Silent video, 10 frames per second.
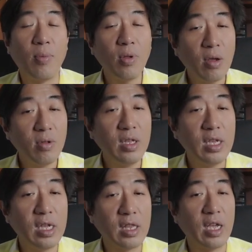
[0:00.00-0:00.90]
แต่พวกเรา
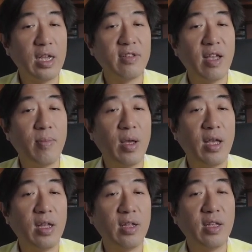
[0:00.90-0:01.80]
เรียนกับอาจารย์
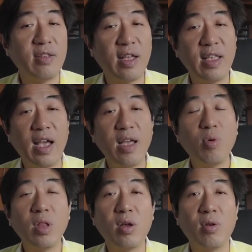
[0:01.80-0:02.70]
มาอาจารย์อยากให้
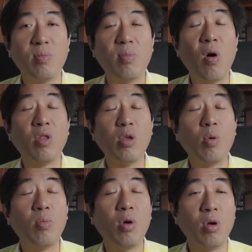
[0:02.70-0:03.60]
พวกเรามองใน
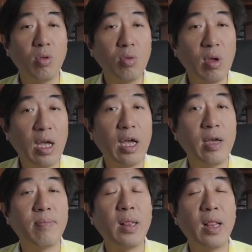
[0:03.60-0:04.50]
มุมมองของลูกค้า
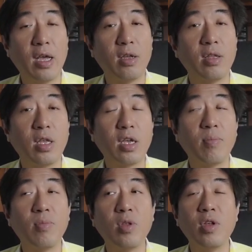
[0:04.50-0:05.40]
เป็นหลักนะค
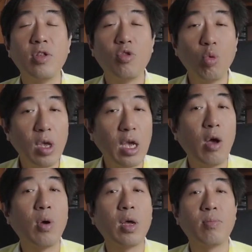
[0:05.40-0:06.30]
รับช่วย
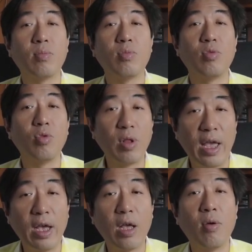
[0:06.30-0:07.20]
เขาดูแล
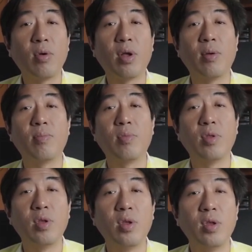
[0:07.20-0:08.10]
เขาครับ
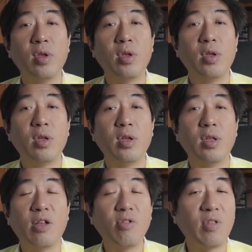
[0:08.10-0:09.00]

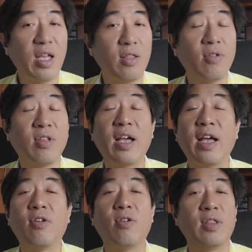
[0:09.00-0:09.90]
แล้วสุดท้ายน้องก็
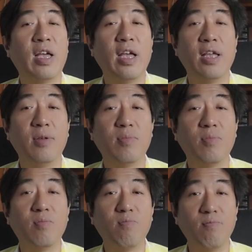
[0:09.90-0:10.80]
ขายของได้
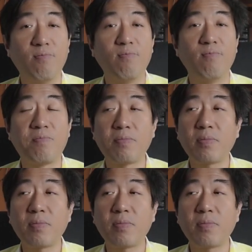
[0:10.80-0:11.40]
อืม